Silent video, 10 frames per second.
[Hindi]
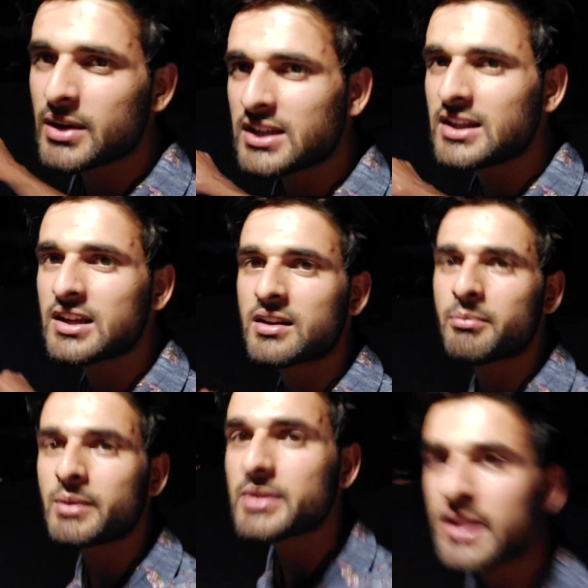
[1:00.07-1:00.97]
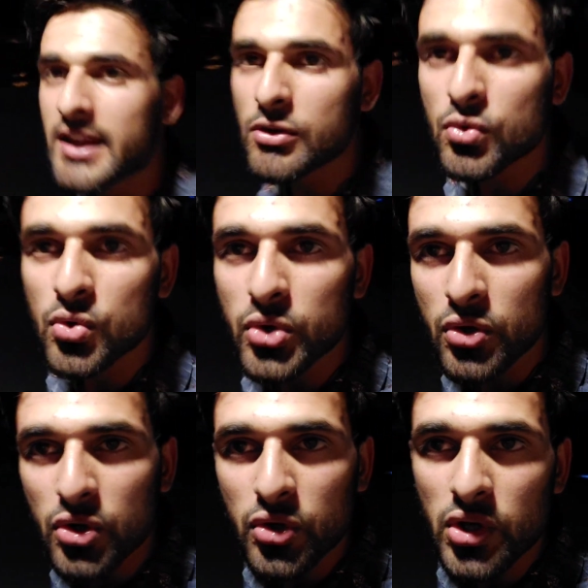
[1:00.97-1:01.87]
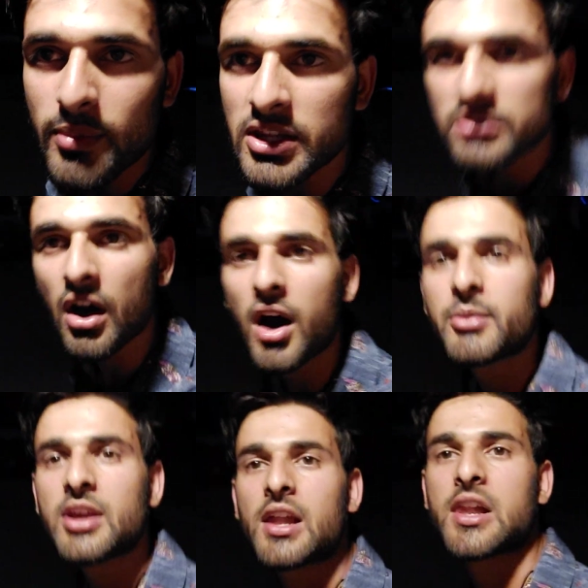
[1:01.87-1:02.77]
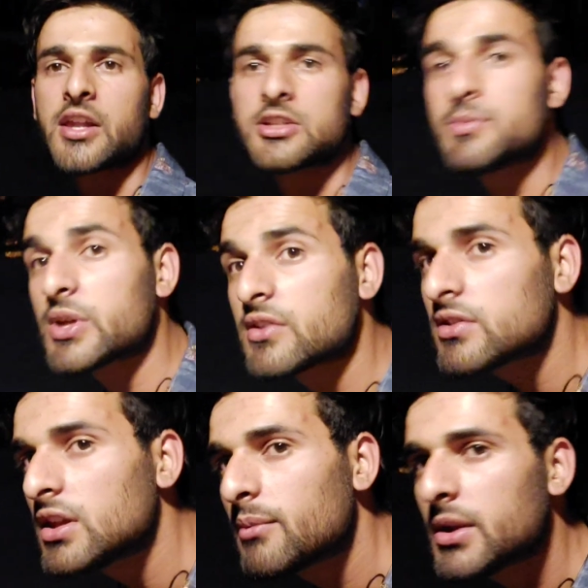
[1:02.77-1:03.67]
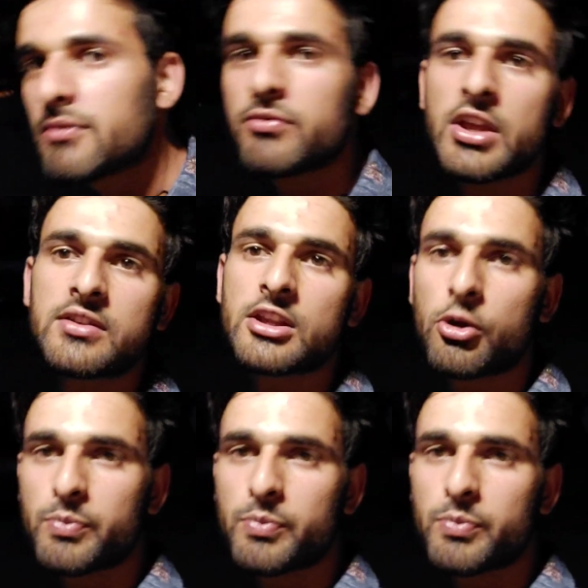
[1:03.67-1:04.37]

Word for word: जमान ये नकमा बंदा यार ओ कोई कोई भाई साहब क्या लानत बरसती है मेरे फेस के